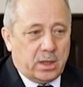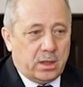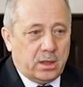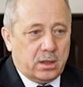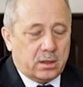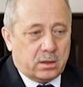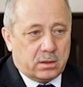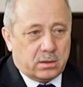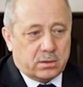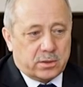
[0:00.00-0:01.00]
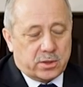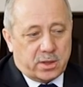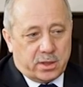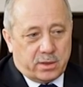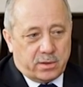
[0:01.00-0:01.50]
И э,
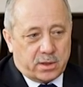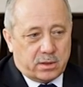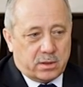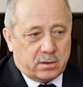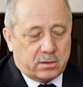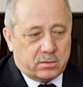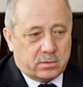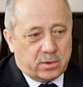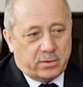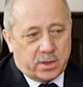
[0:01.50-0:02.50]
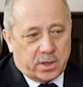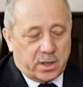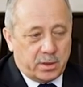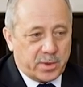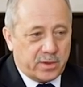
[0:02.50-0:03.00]
жители, наверное, ну, наверное,
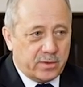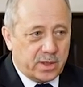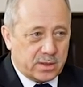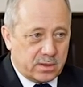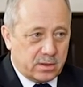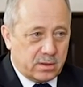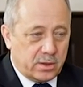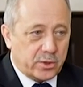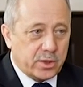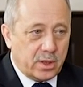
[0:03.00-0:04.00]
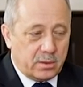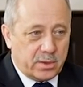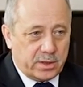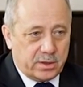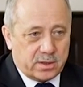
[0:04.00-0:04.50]
они правы, раз решили
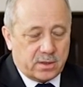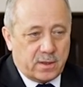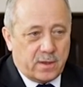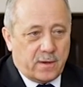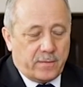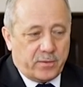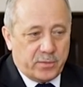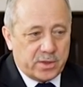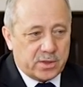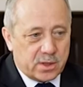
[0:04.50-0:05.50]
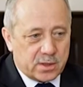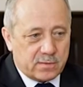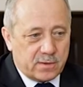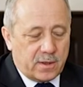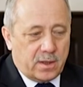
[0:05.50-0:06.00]
обратиться в
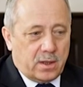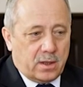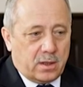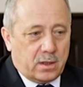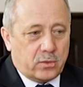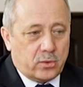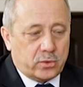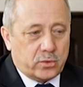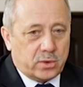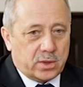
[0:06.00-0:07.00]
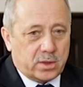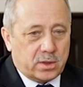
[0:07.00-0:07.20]
Министерство э, культуры.